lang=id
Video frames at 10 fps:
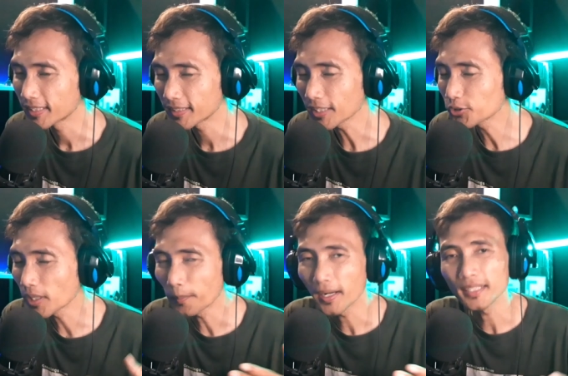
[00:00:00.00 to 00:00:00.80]
kita
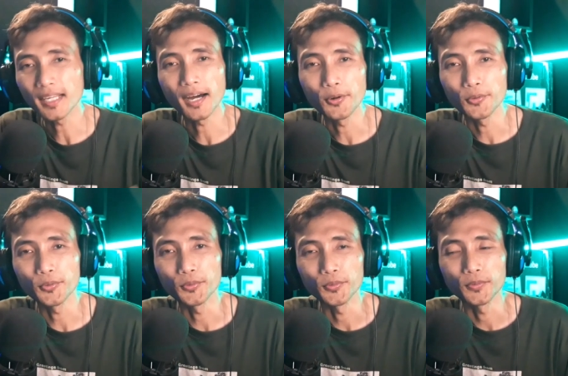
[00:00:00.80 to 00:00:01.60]
sudah pada
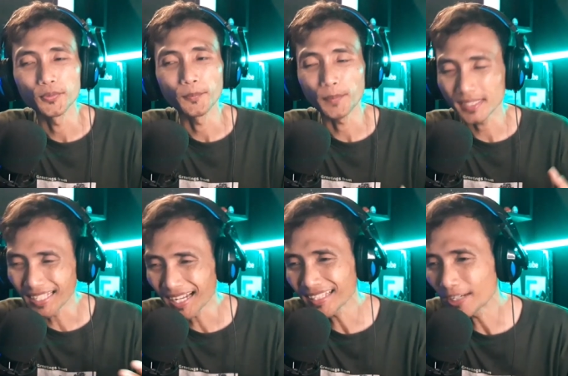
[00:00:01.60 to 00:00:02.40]
tahu
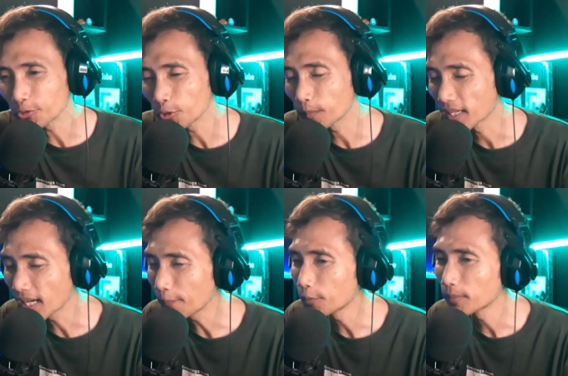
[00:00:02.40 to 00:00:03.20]
persyaratan untuk
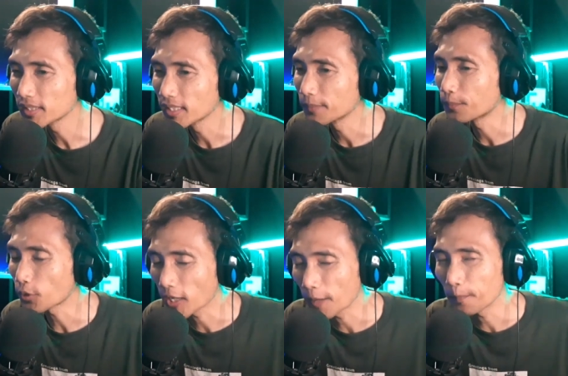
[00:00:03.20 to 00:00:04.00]
bergabung menjadi
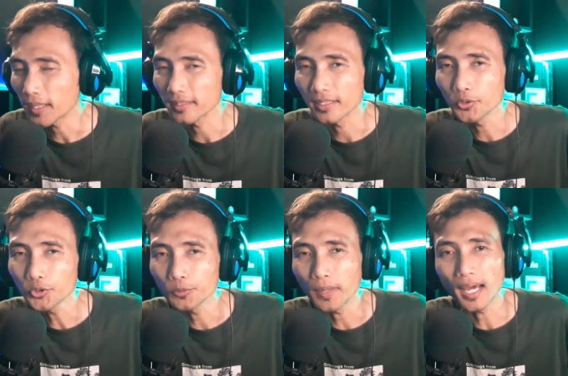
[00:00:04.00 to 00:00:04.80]
program partner
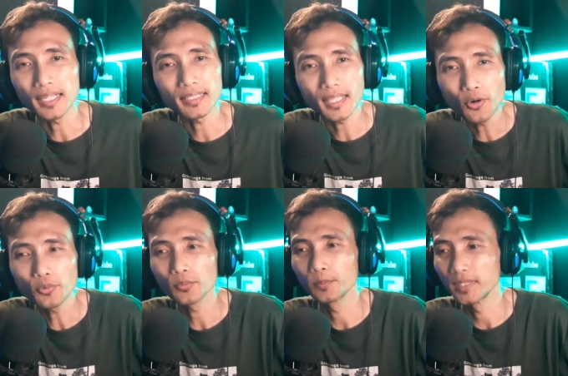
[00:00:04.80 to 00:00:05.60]
YouTube atau
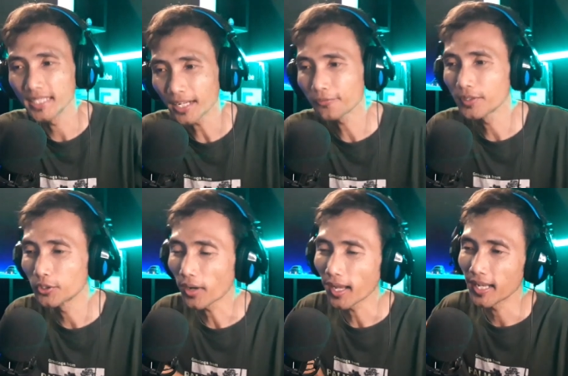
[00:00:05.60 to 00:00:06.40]
biar
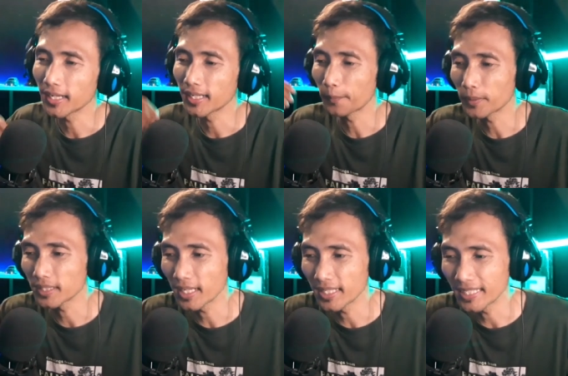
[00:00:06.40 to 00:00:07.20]
video kalian dapat
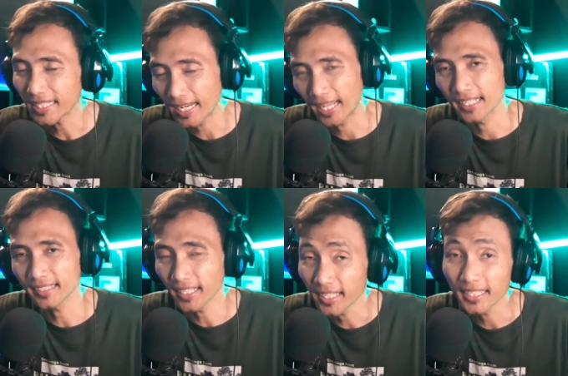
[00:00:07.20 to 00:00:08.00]
iklan,
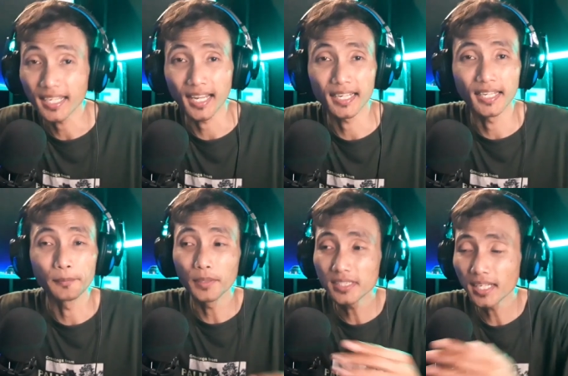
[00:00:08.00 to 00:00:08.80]
tayang iklan
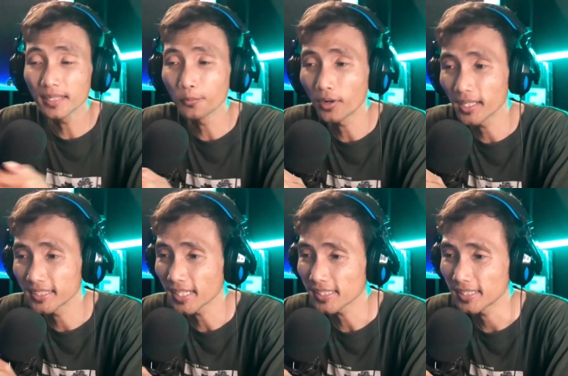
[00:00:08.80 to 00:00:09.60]
dan bisa
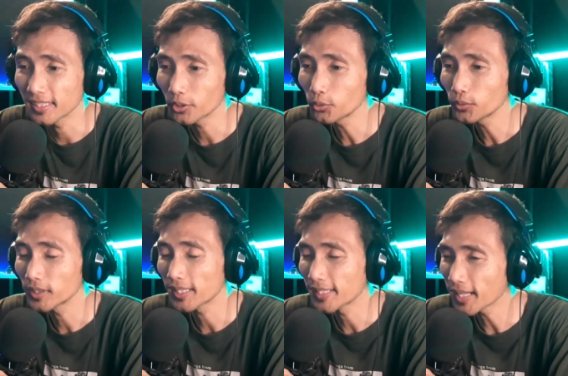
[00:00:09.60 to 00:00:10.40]
dimonetisasi itu
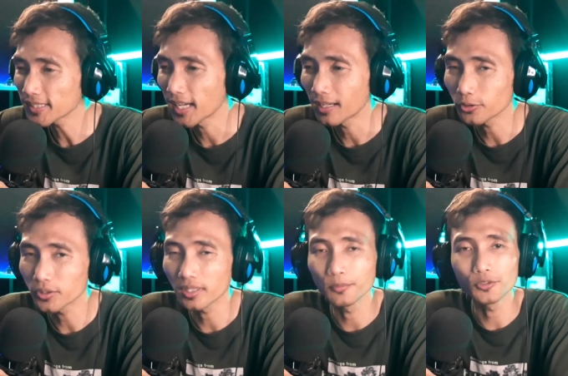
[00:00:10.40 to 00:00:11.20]
yang jelas harus
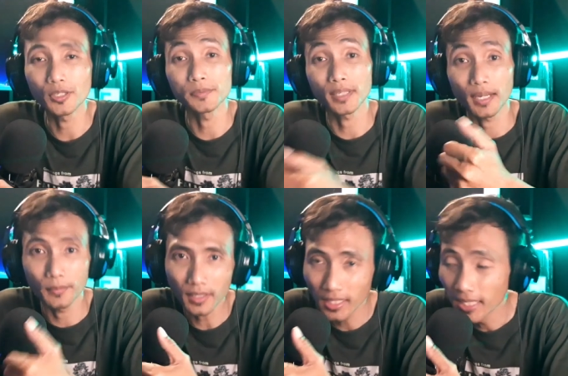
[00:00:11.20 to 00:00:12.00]
1000
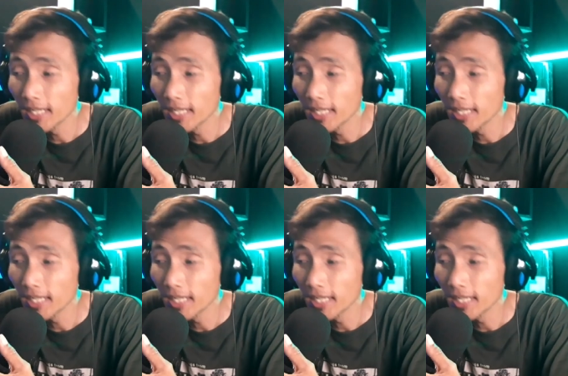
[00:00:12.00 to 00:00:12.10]
subscriber